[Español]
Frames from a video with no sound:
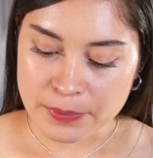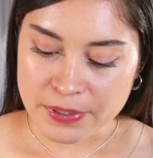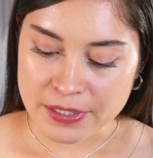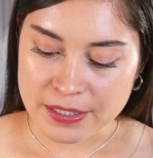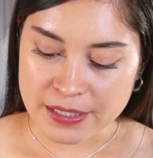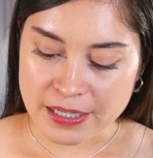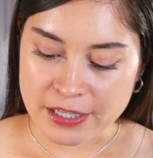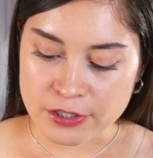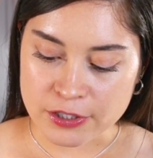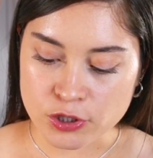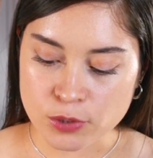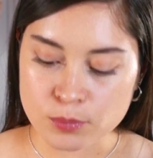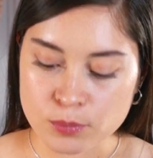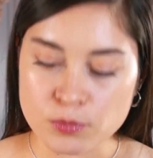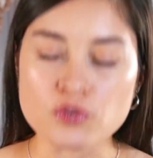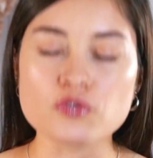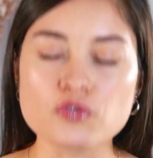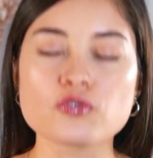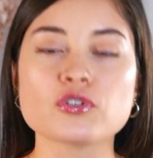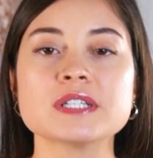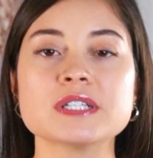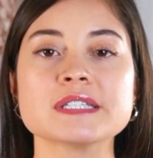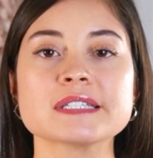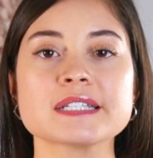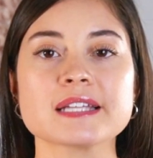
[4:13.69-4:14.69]
piedad como
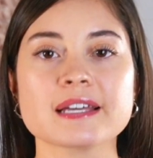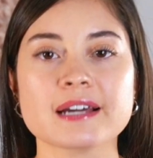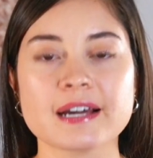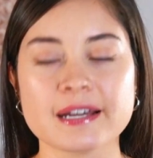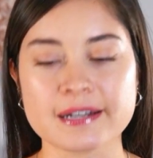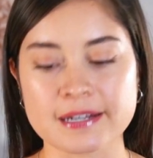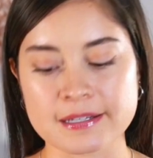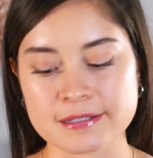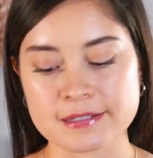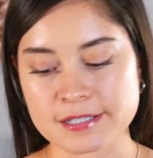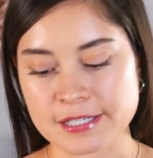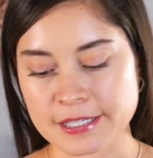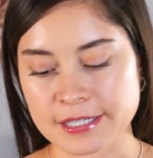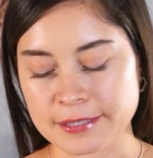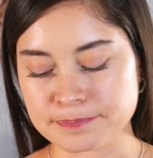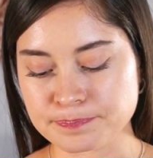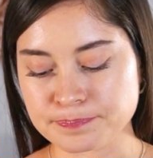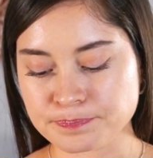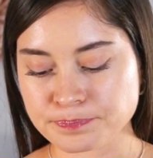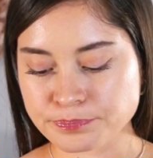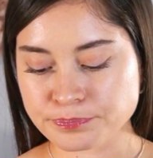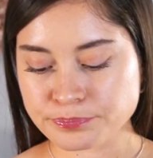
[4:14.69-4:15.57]
fuente de ganancia.